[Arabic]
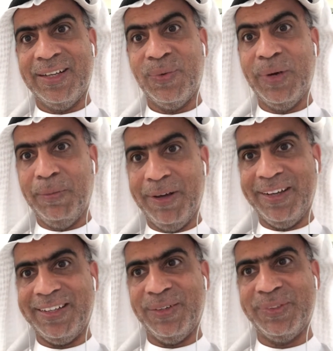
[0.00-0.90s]

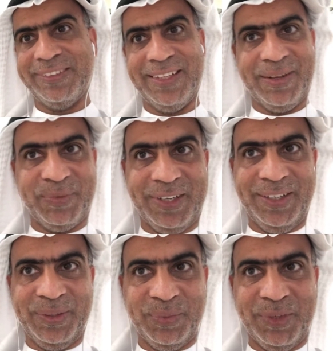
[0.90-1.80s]
والبركة والسلام
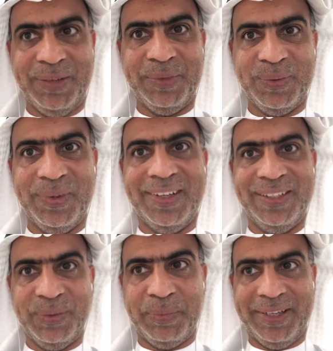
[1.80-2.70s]
عليكم ورحمة الله
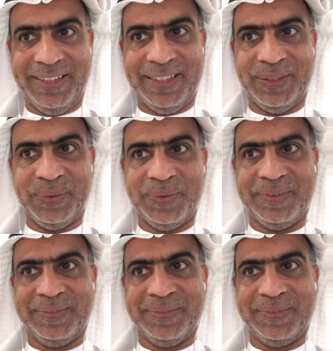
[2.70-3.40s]
وبركاته